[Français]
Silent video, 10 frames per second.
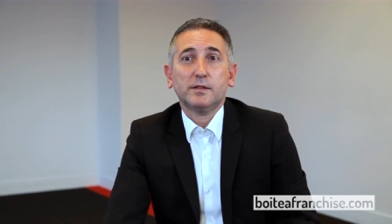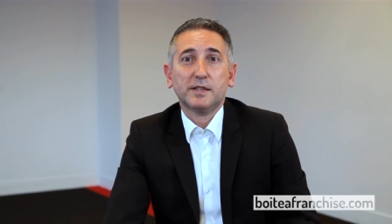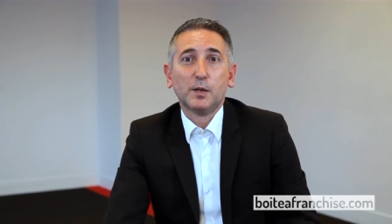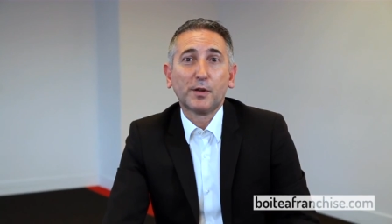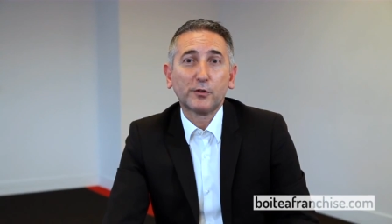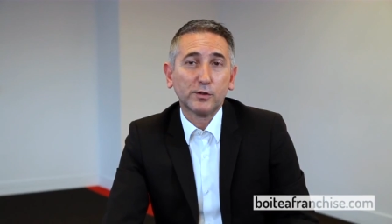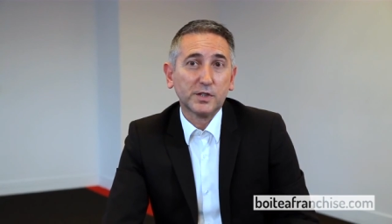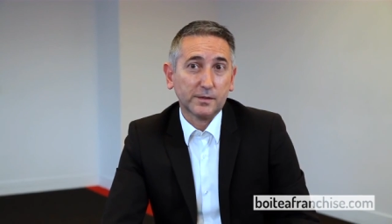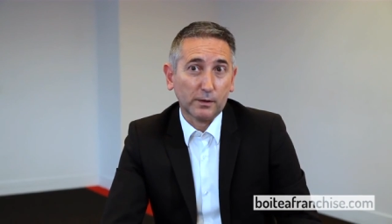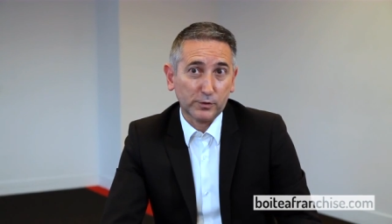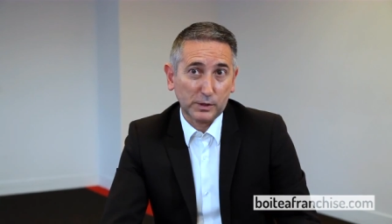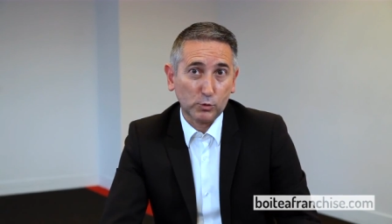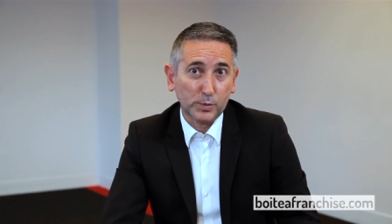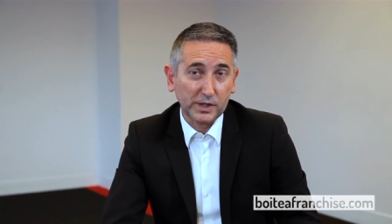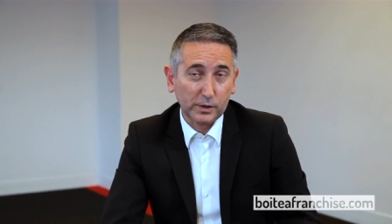C'est la personne qui va vous
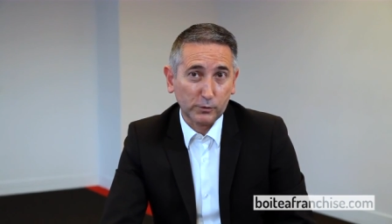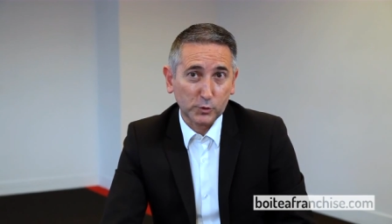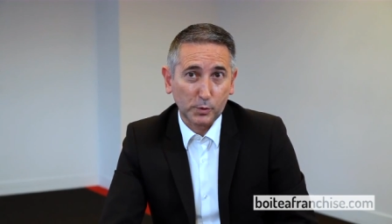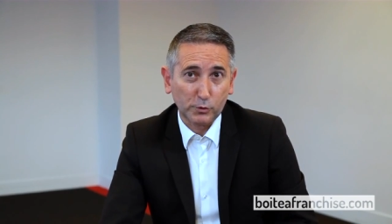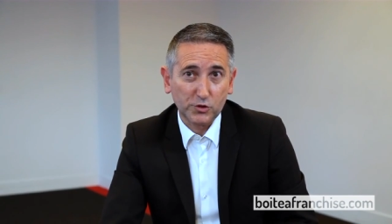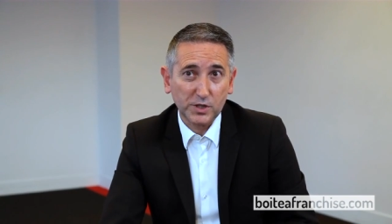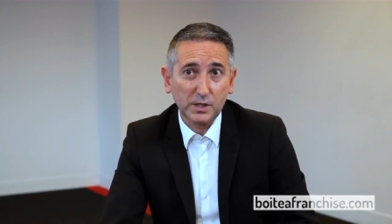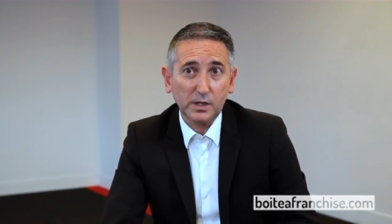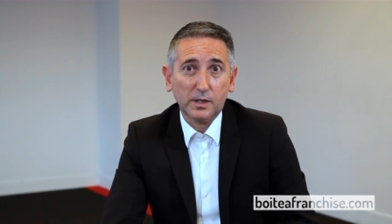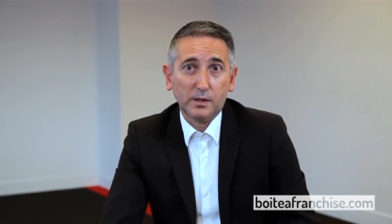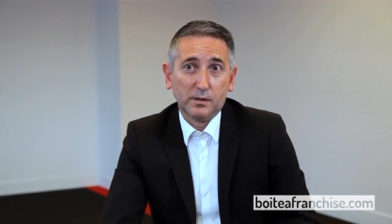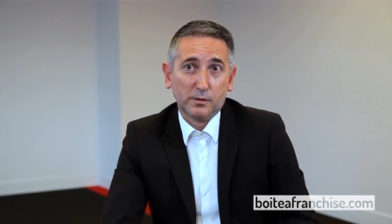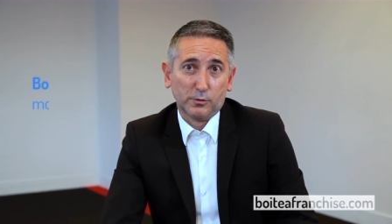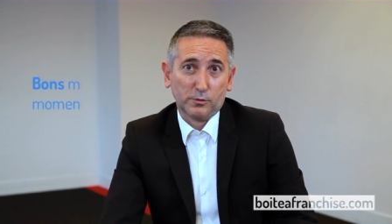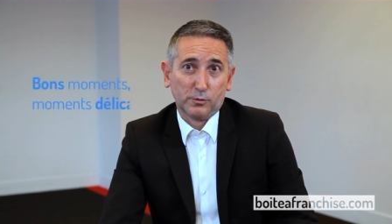accompagner dans votre projet,
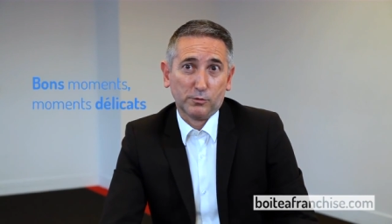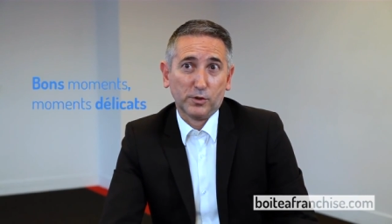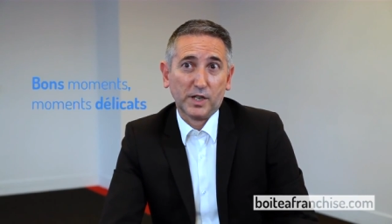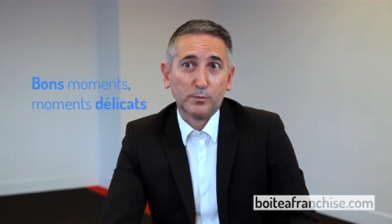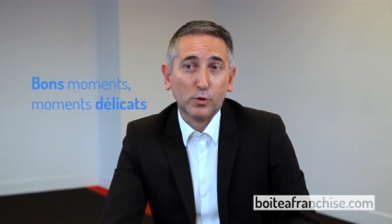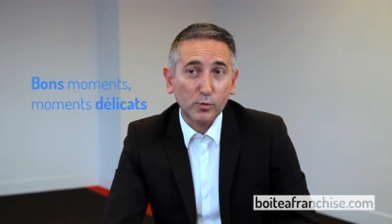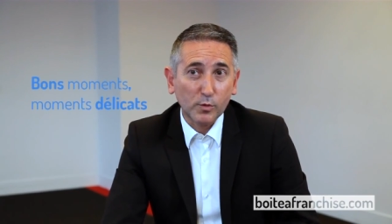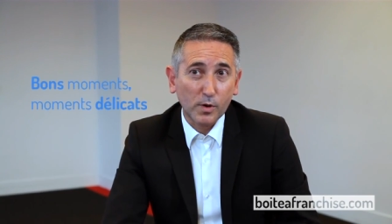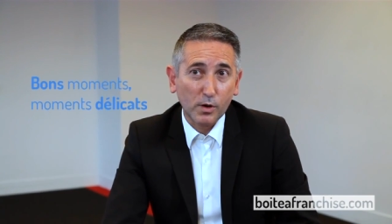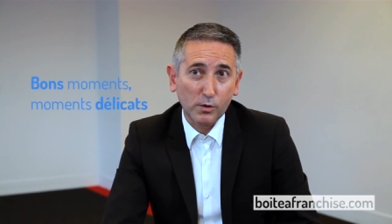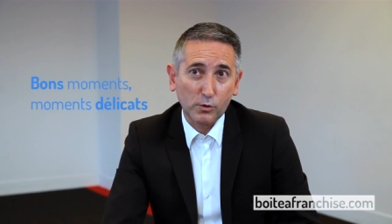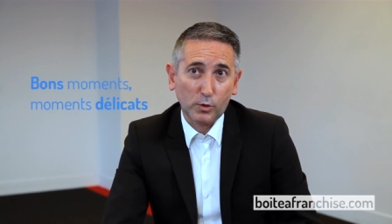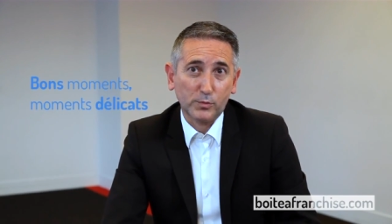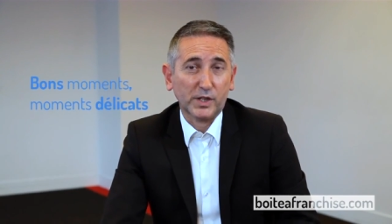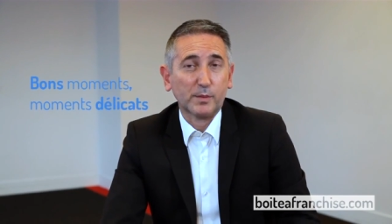dans les bons moments
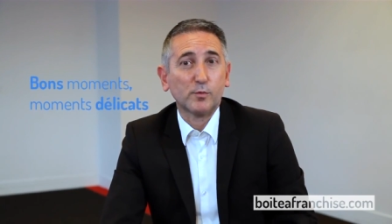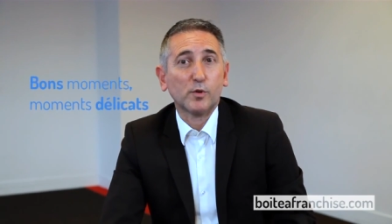comme dans les